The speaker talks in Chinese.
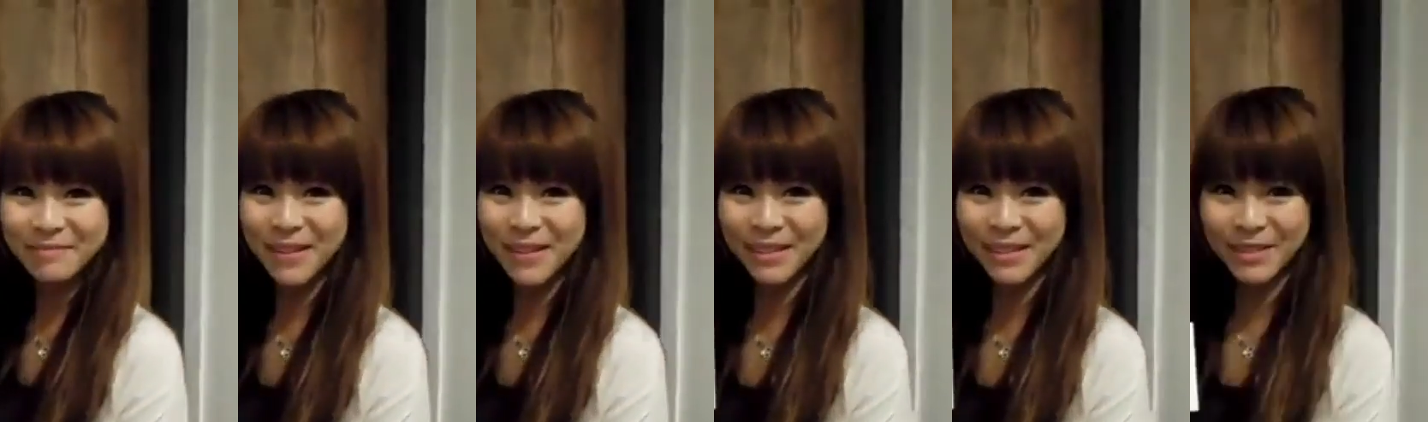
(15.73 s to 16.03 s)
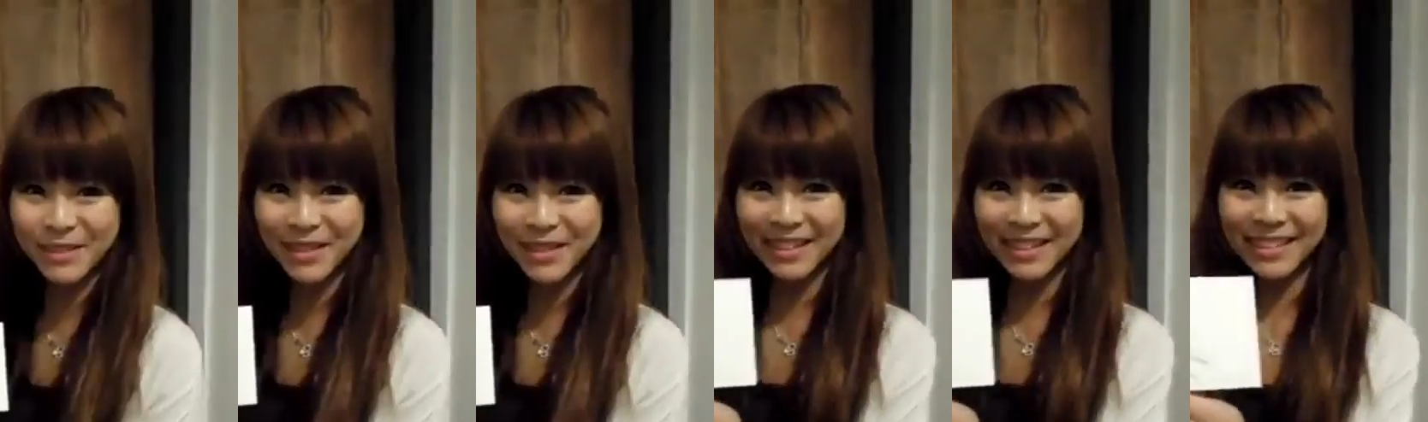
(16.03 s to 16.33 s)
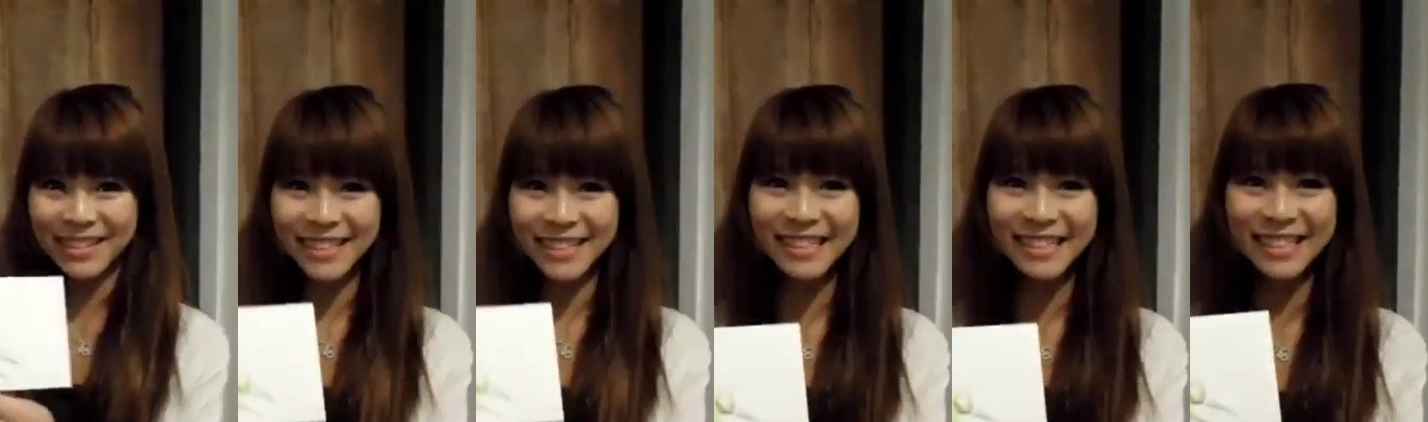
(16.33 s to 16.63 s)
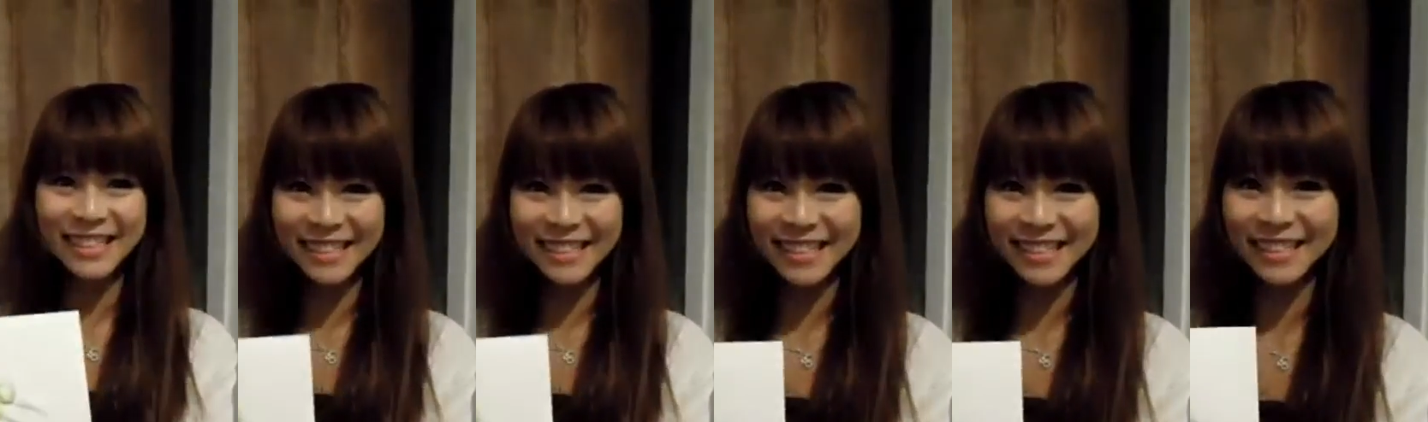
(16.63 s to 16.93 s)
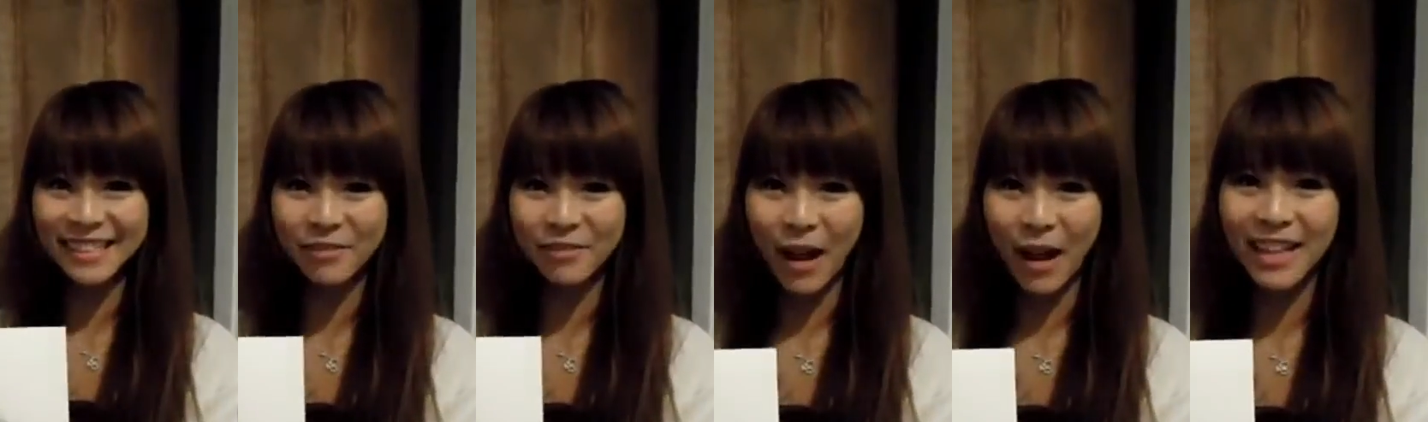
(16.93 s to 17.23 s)
变出的日式
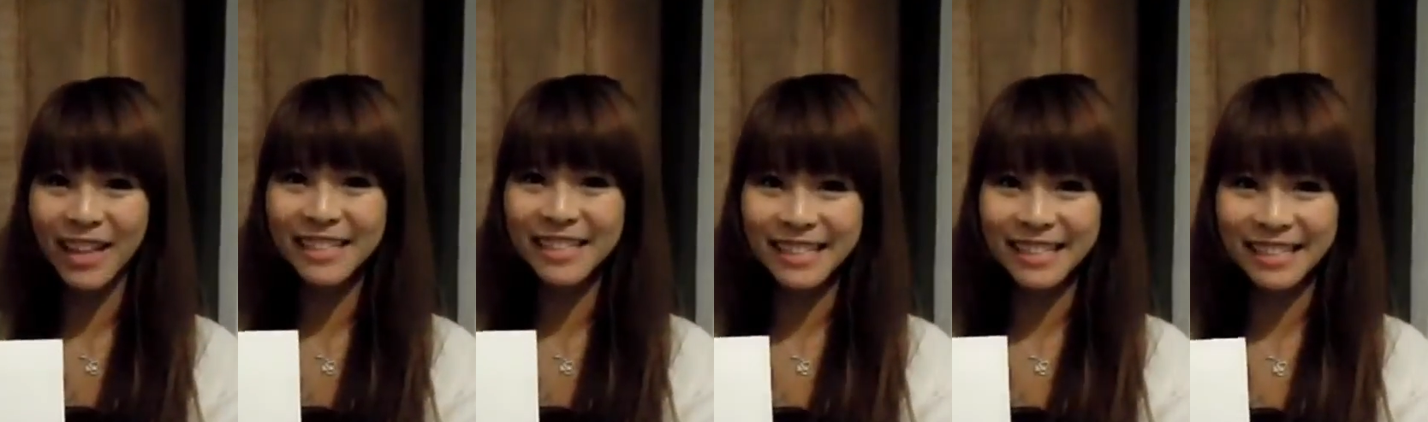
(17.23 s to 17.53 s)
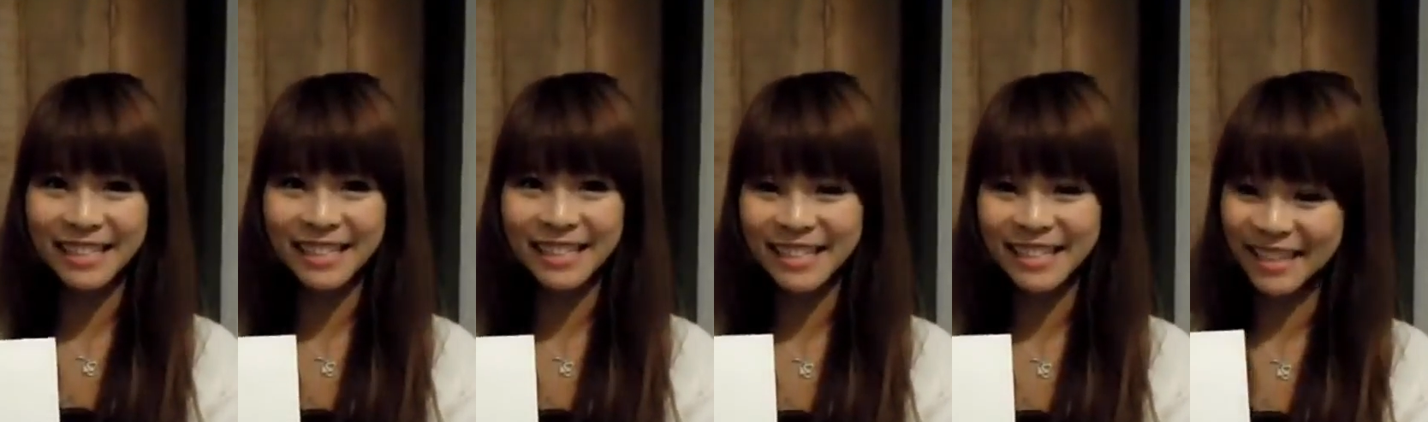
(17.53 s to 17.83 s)
丸子，